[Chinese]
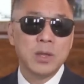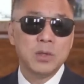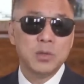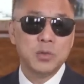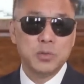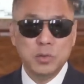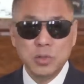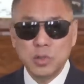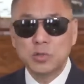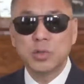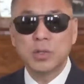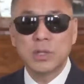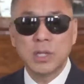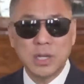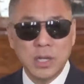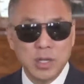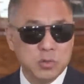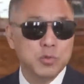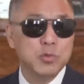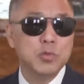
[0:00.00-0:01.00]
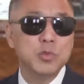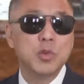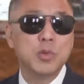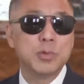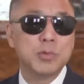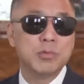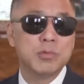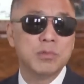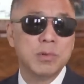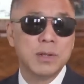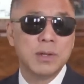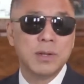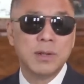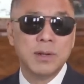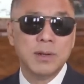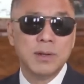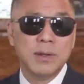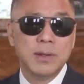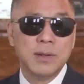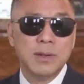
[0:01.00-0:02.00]
愚蠢的连猪都不如。
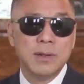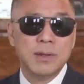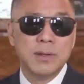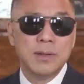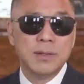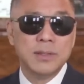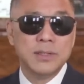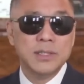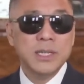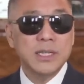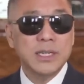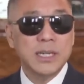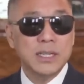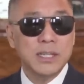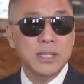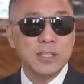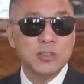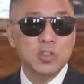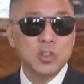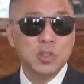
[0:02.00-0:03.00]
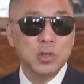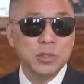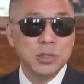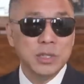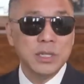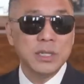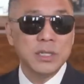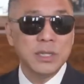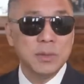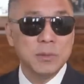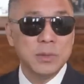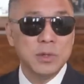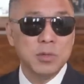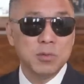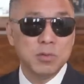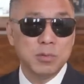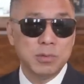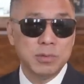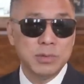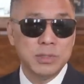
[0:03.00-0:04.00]
你给他自由，你给他民
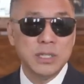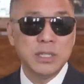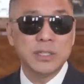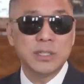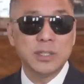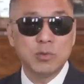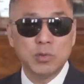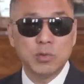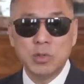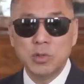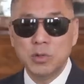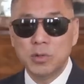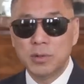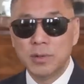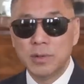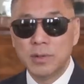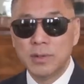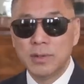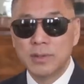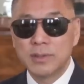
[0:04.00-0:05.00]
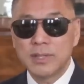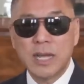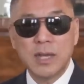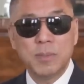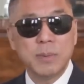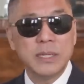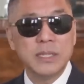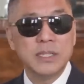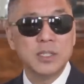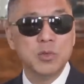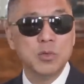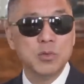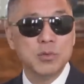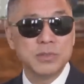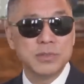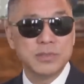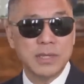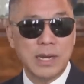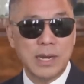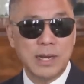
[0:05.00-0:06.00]
主，你给他尊重，他还把你弄
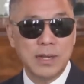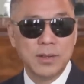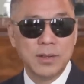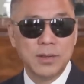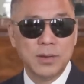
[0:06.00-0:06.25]
死了，